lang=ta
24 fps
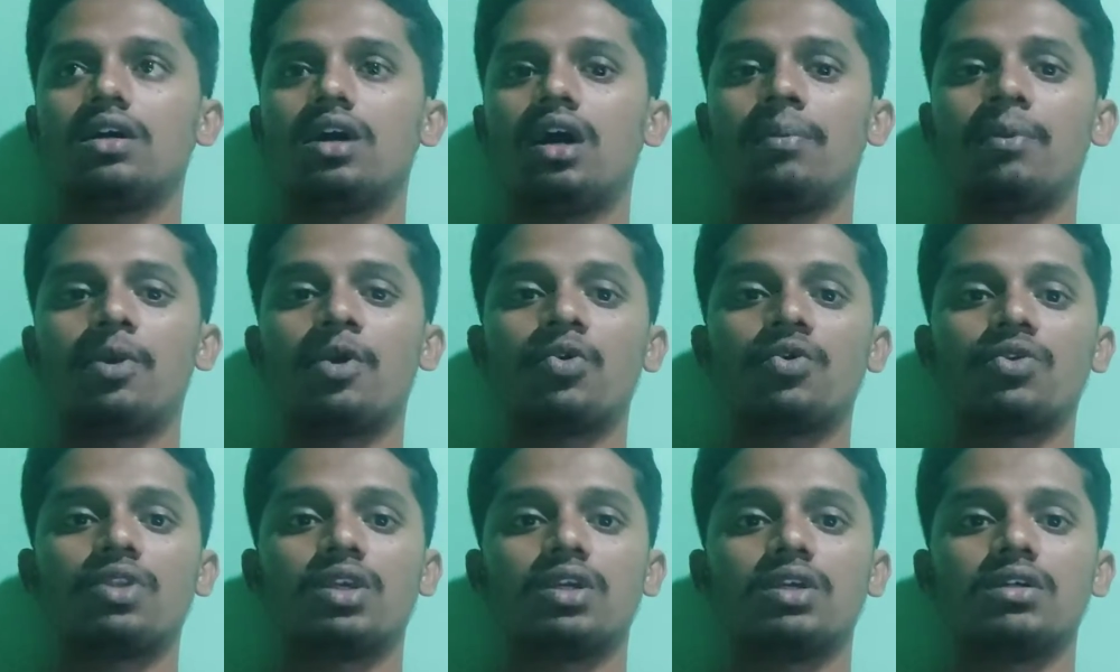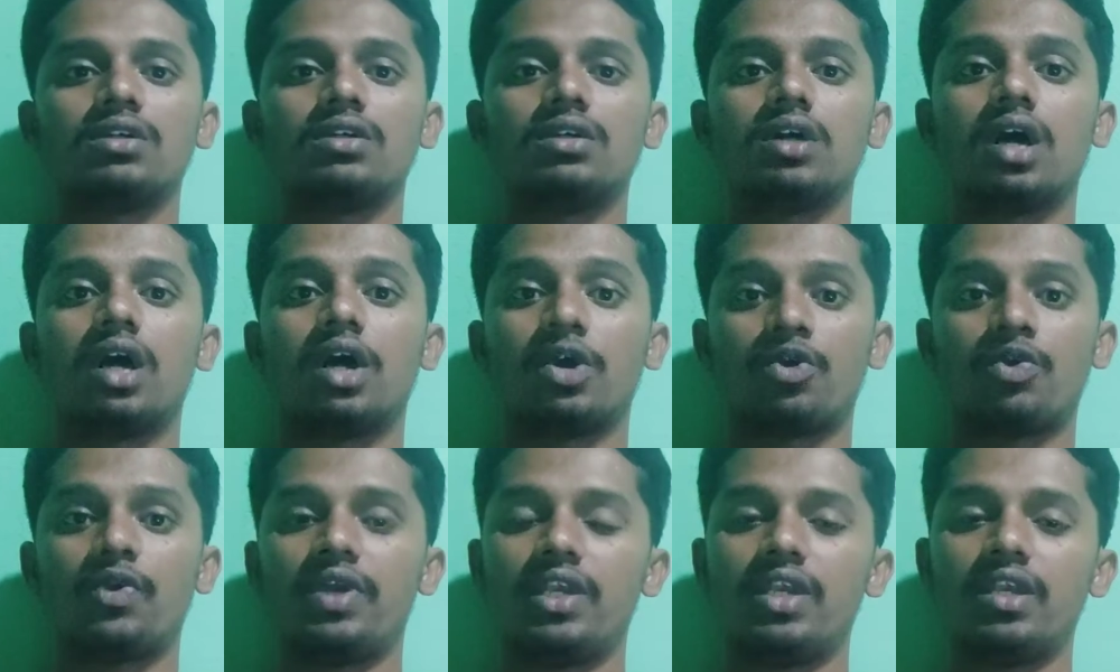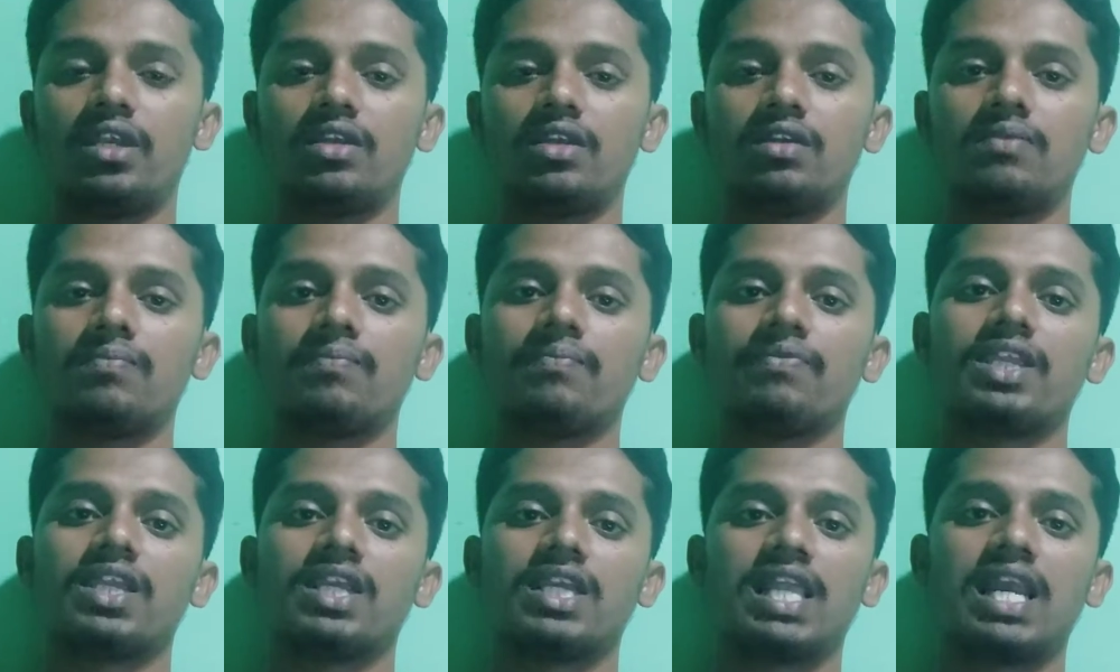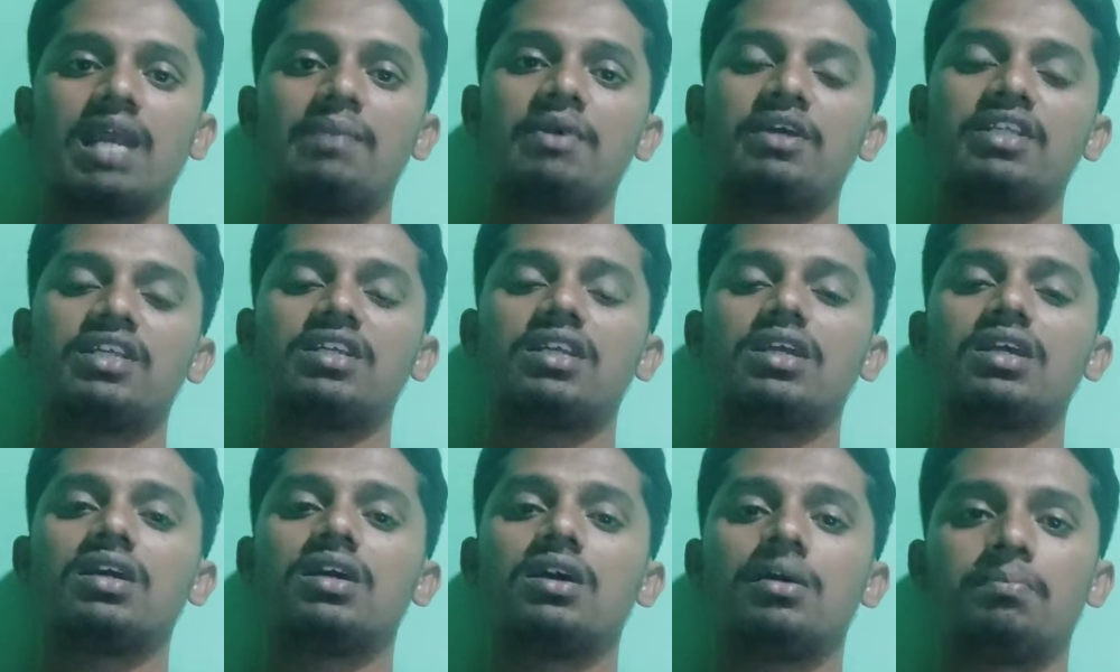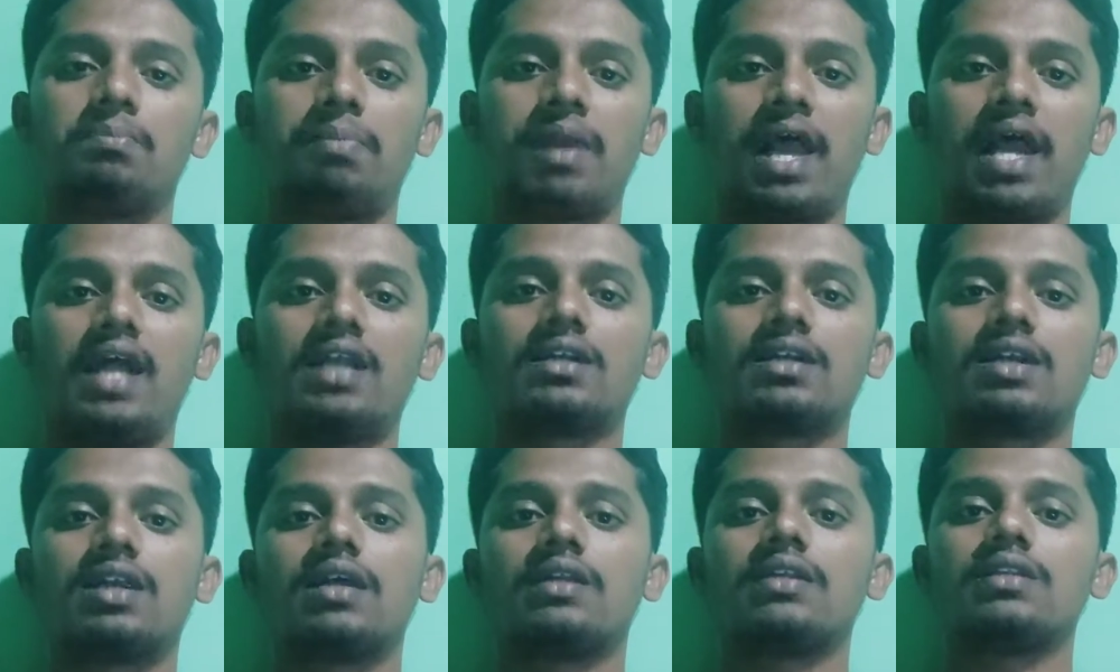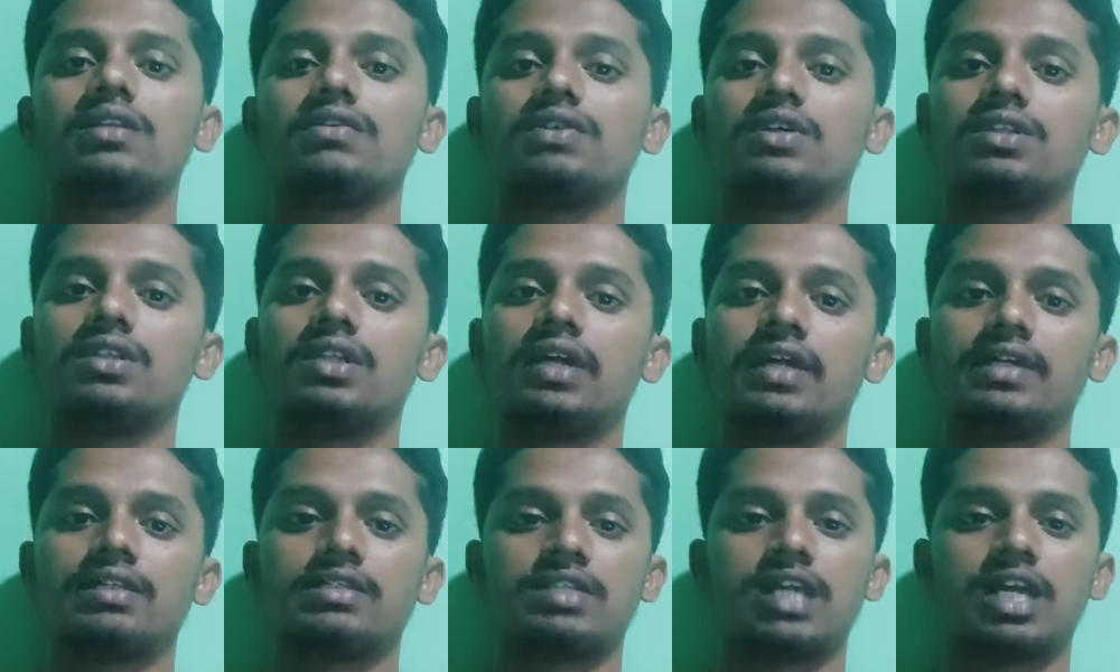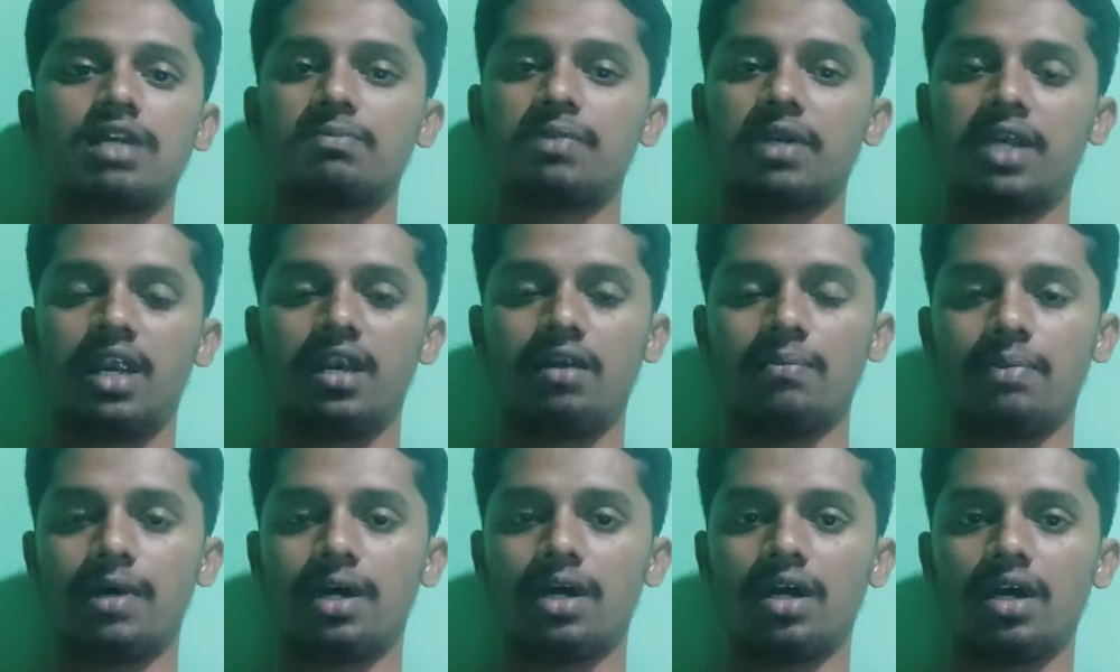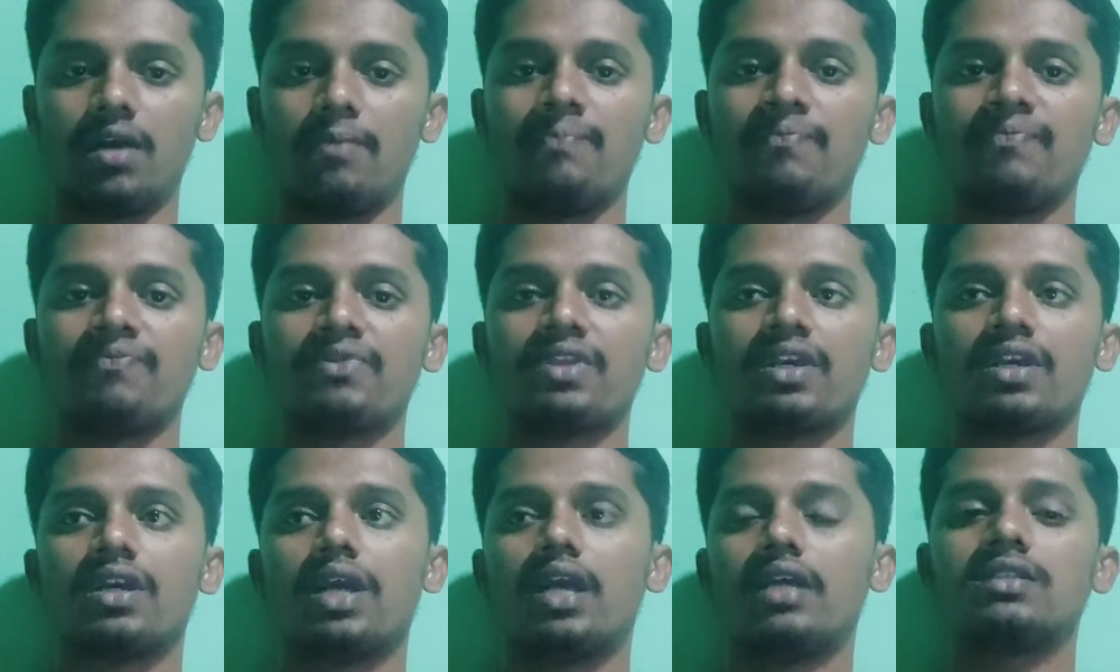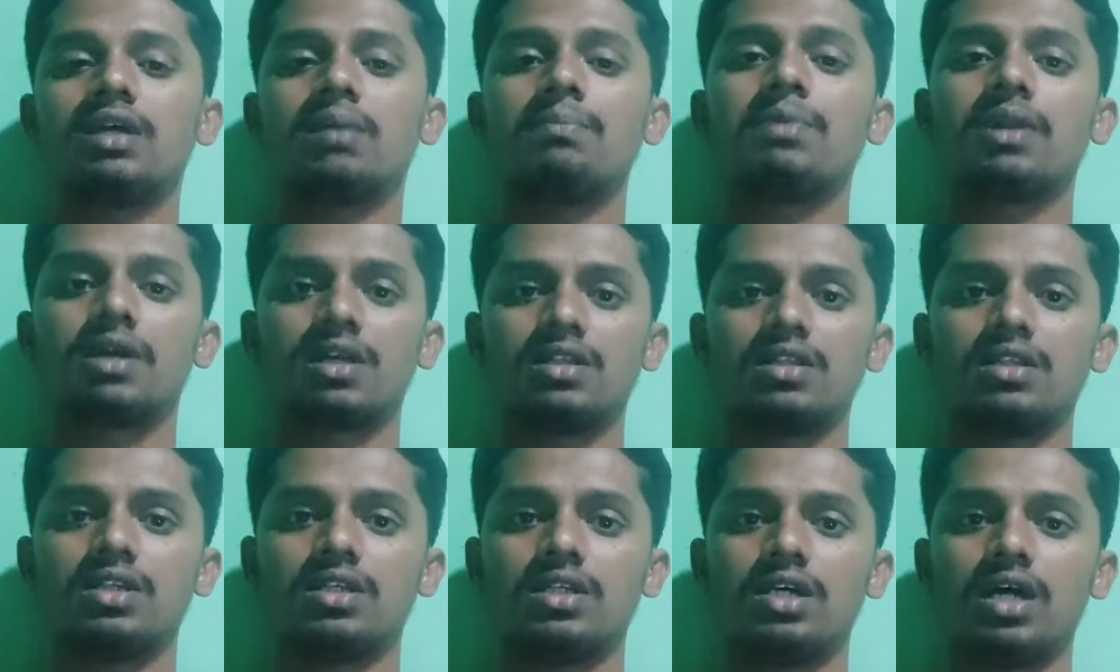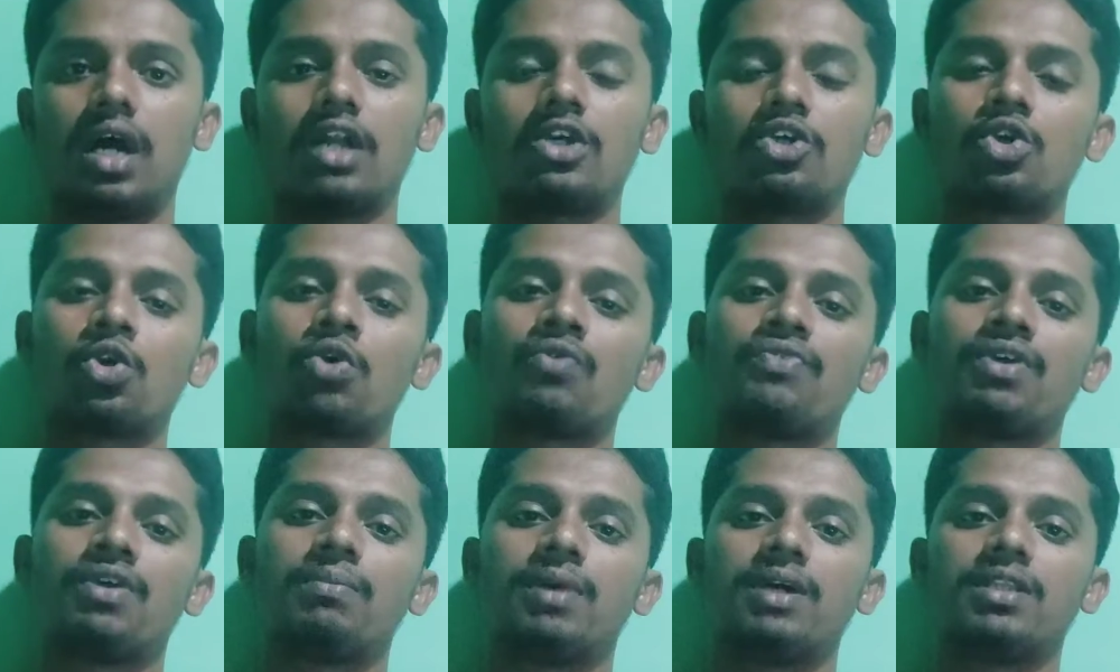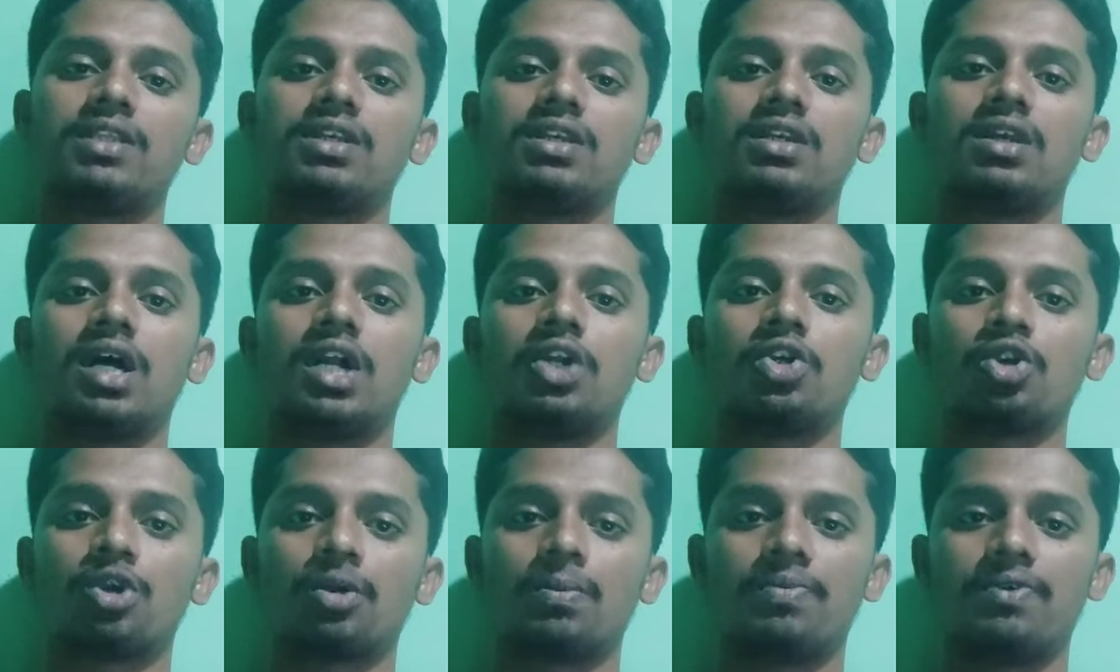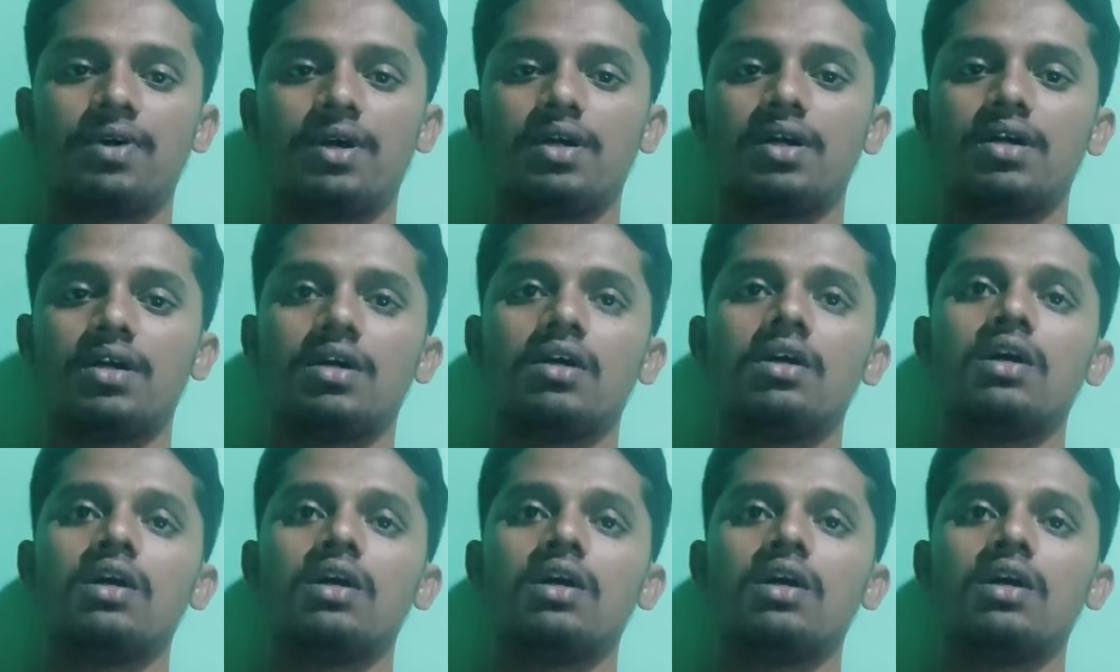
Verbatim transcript: அப்புறம் இந்த குவினின் இதெல்லாம் பார்த்திங்கன்னா பிளான்ட்லேருந்து வந்து எக்ஸ்ட்ராக்ட் பண்ணி எடுப்பாங்க எக்ஸாம்பிளுக்கு இந்த அட்ரோஃபின் பார்த்திங்கன்னா அட்ரோபா